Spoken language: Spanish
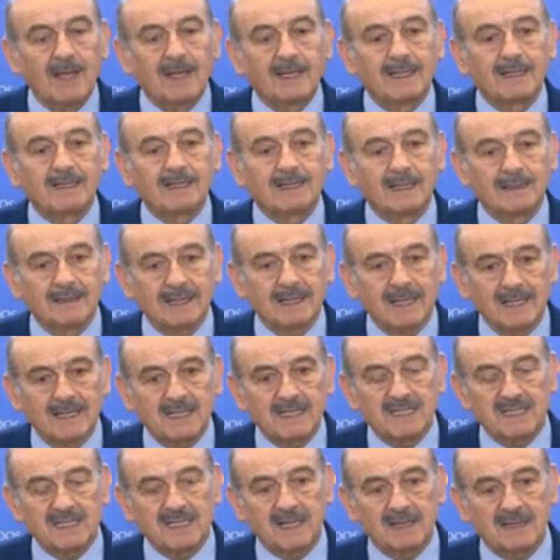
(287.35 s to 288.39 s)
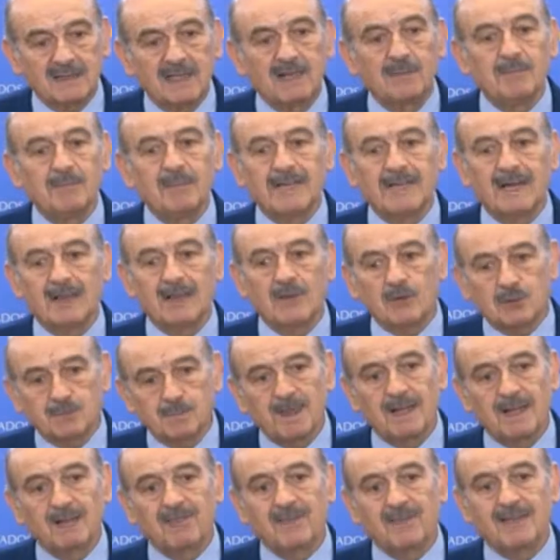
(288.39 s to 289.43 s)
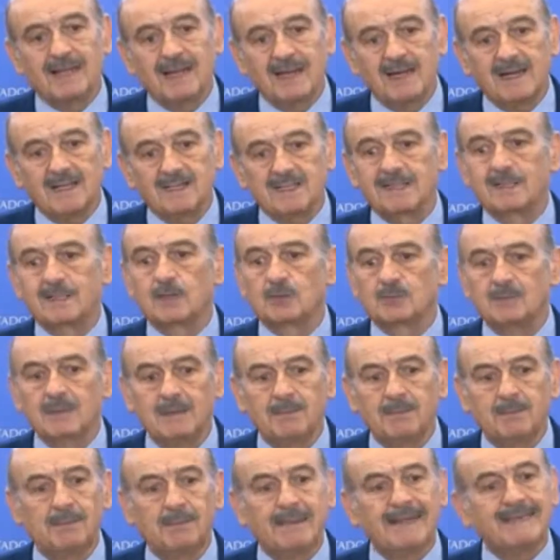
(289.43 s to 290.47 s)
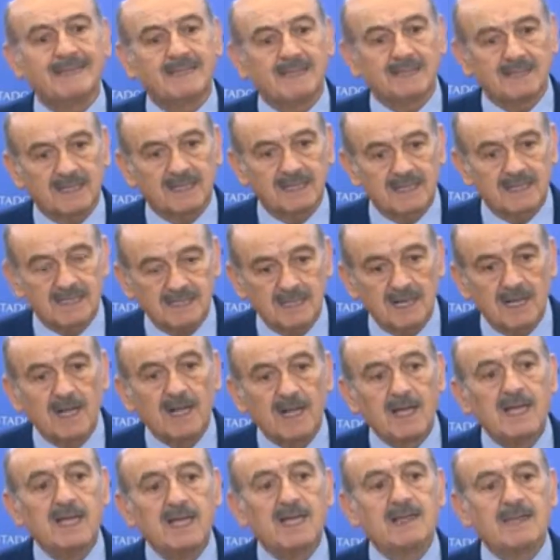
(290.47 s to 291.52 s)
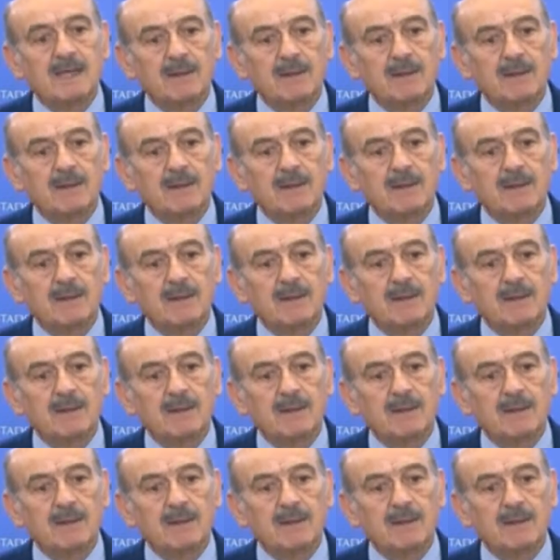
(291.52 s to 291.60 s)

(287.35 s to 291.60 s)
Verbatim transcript: que tendrán que estar terminados para finales de 2023 y